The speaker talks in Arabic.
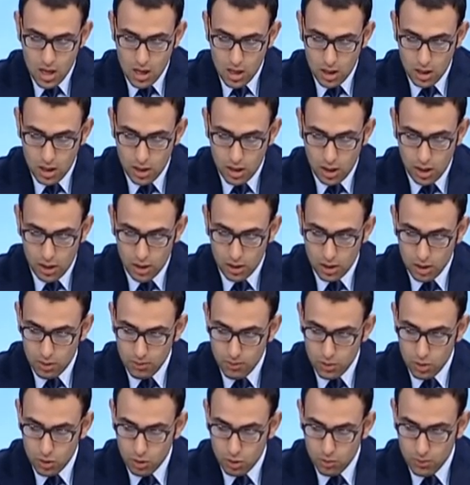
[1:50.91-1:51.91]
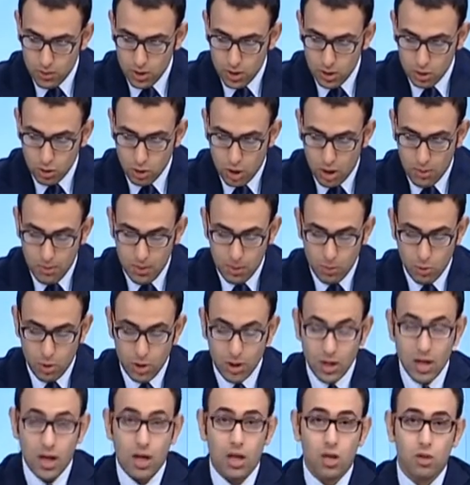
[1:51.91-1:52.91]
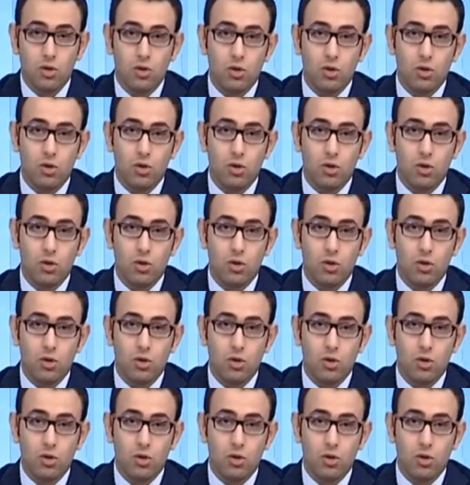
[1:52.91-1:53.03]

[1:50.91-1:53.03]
ايضا من ضمن التهم الموجهه